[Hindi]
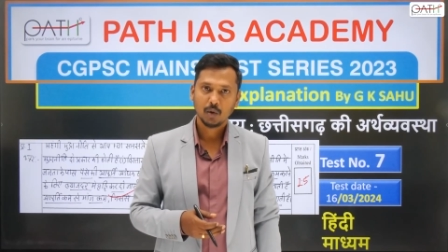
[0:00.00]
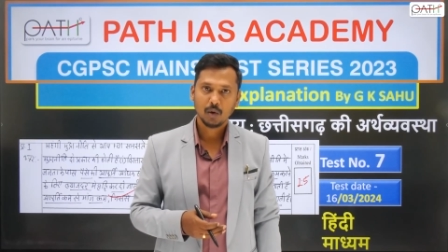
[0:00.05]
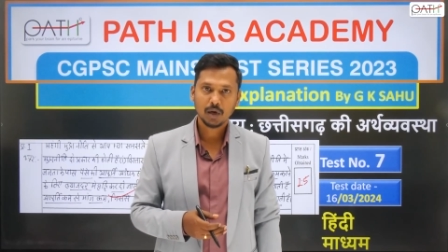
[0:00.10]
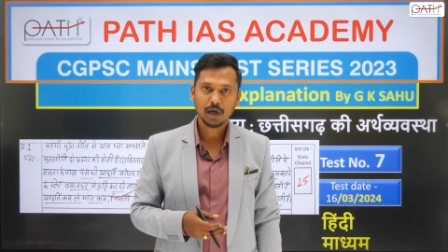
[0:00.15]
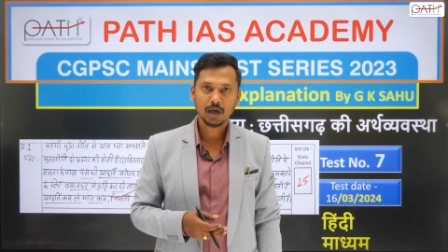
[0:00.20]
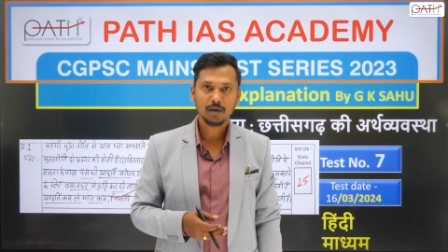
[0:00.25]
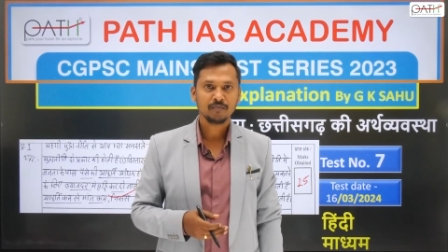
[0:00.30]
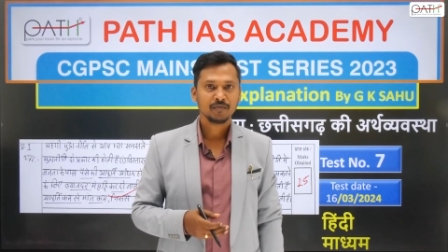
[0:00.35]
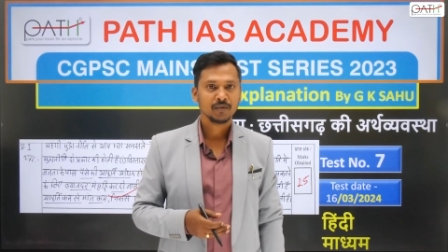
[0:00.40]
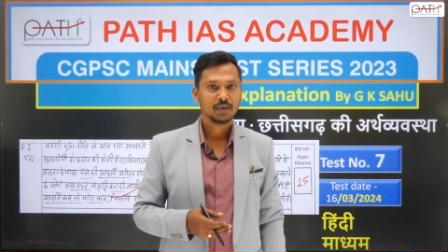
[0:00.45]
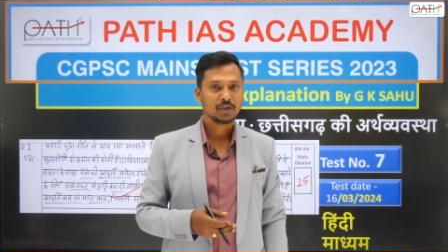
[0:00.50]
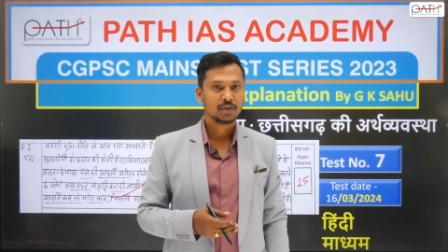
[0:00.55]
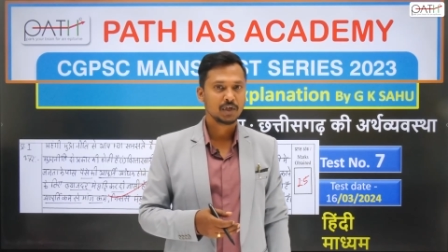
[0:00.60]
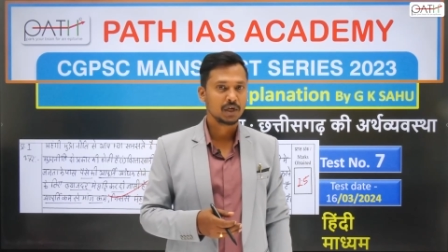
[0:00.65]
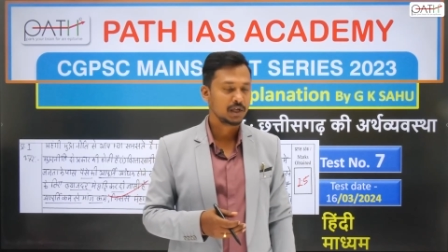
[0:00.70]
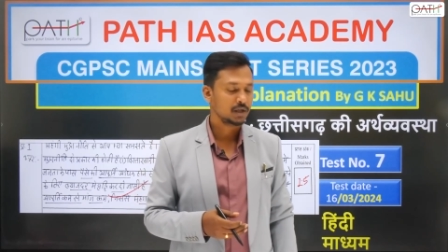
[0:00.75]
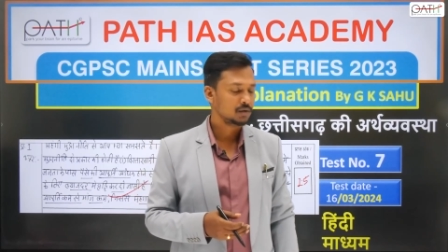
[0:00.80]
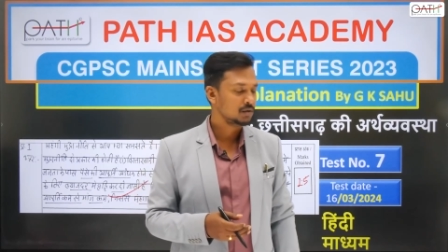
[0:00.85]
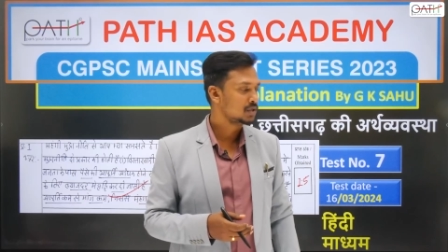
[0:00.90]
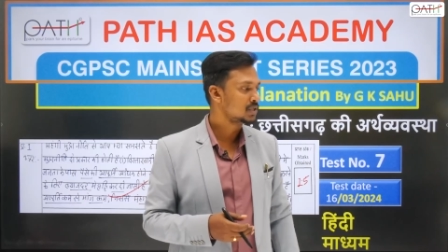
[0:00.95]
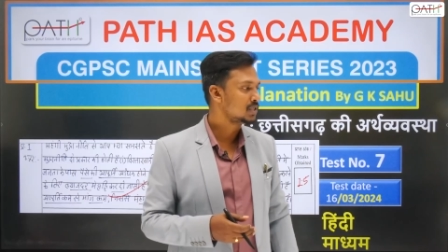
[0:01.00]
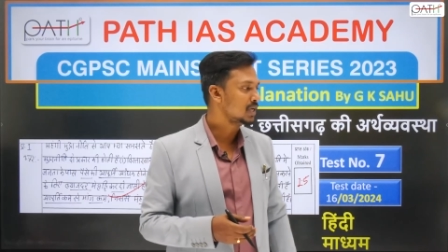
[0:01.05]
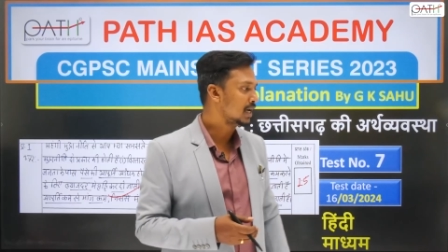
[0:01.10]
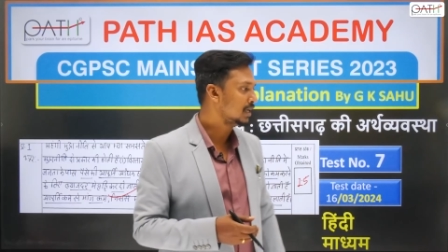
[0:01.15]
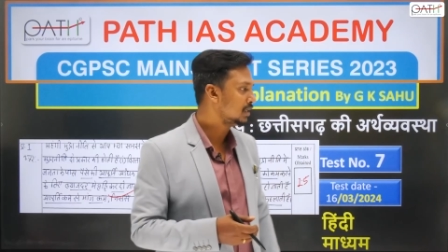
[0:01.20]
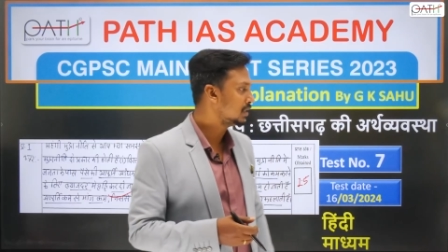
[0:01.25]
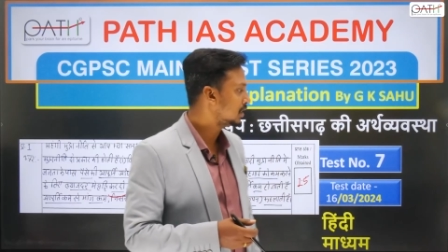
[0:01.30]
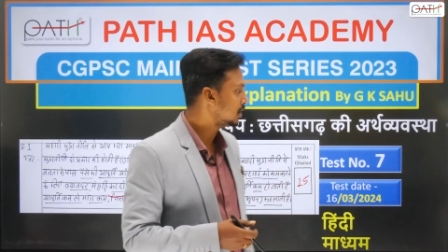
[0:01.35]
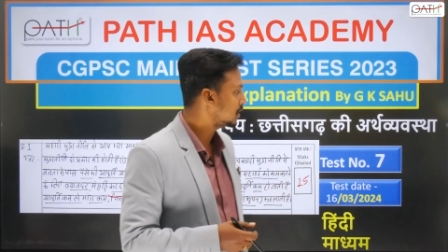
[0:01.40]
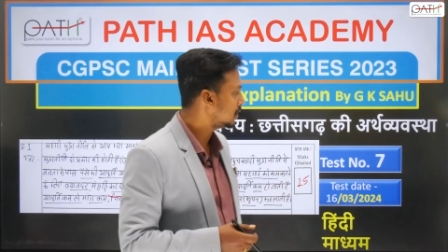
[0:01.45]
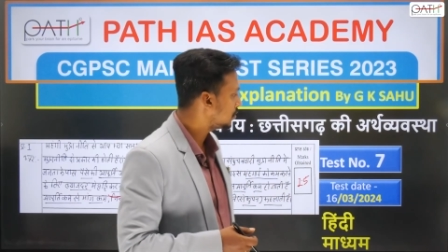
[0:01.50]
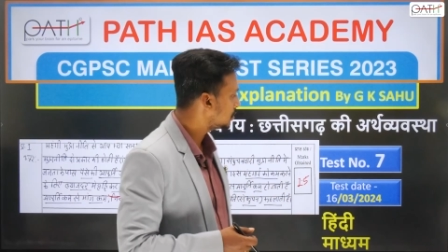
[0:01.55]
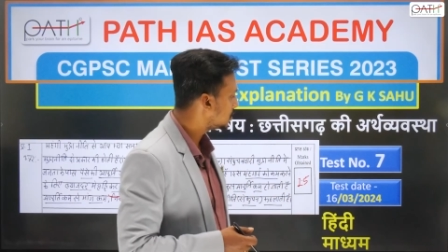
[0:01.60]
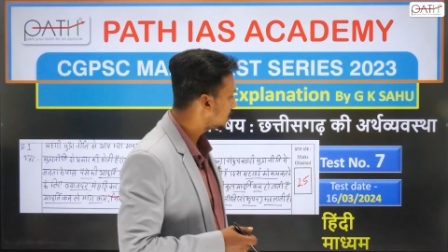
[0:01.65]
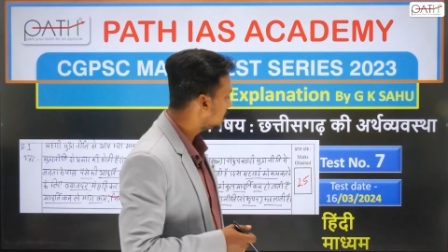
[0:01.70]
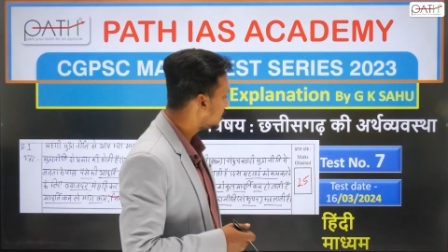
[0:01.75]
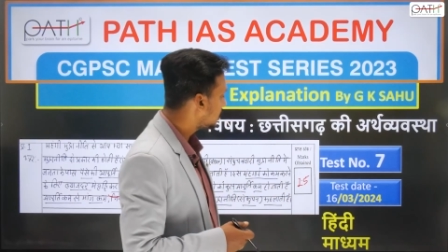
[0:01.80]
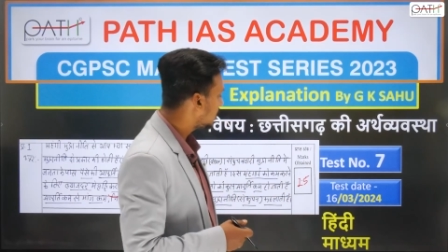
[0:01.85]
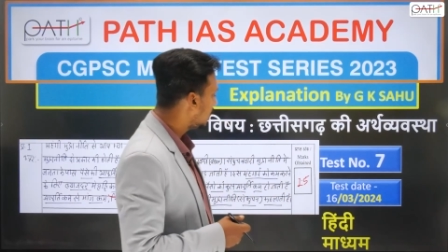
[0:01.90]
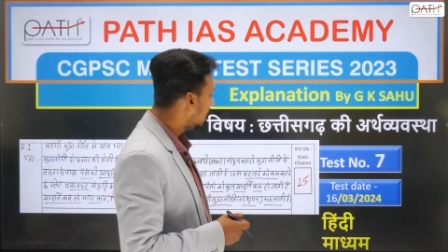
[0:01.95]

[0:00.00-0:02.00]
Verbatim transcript: ओके चलिए तो स्टार्ट करता हूं सेशन